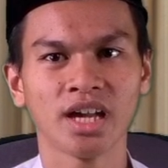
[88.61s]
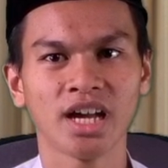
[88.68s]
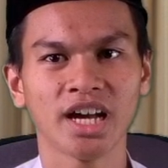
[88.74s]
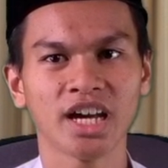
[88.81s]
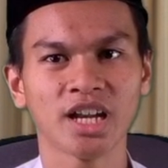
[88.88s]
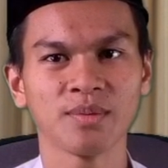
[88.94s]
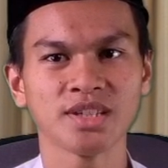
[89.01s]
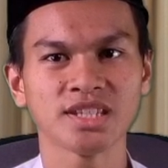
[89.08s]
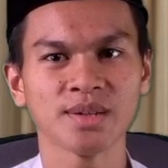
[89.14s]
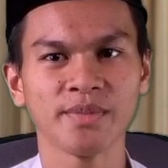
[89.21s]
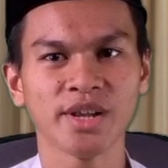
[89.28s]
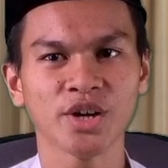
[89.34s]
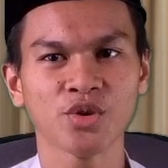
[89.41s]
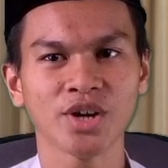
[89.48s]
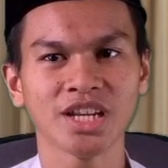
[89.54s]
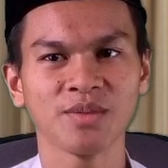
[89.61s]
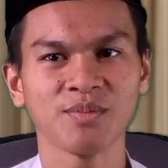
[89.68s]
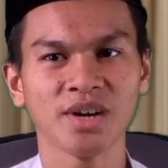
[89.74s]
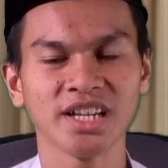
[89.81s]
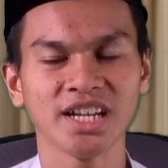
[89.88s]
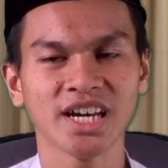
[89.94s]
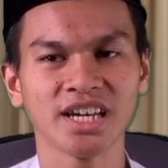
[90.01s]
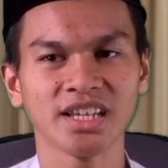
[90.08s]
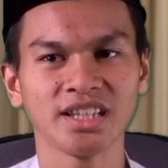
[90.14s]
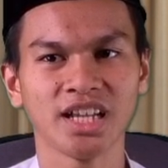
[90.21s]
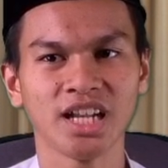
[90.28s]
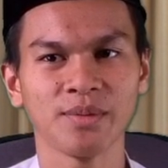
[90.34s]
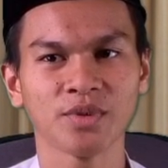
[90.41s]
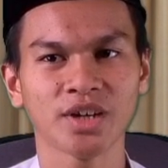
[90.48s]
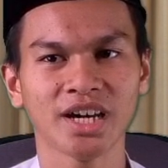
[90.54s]
agar bisa melakukan ibadah
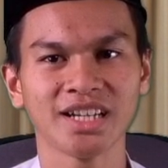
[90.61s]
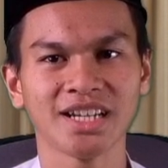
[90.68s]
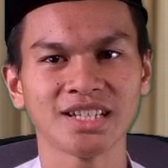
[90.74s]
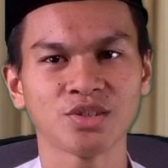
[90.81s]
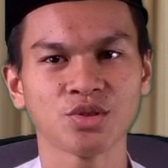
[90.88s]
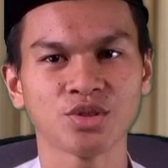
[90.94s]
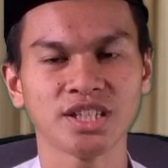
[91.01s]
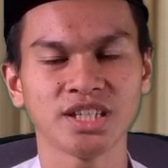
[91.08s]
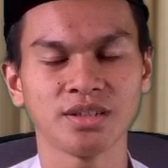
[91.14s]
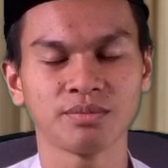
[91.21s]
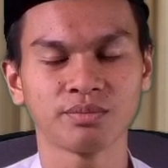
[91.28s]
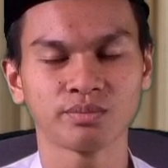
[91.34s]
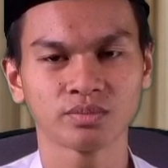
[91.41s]
dalam keadaan suci.